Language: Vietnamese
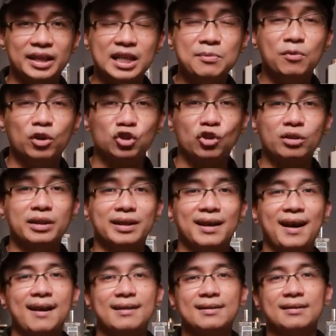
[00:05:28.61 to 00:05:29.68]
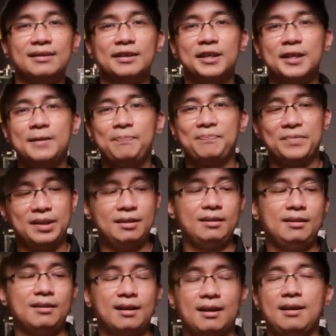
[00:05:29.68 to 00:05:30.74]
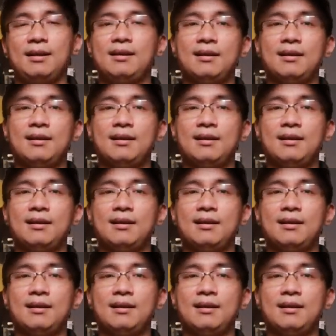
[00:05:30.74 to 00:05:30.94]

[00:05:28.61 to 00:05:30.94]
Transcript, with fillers: khi mà cho người khác ngửi thì uh,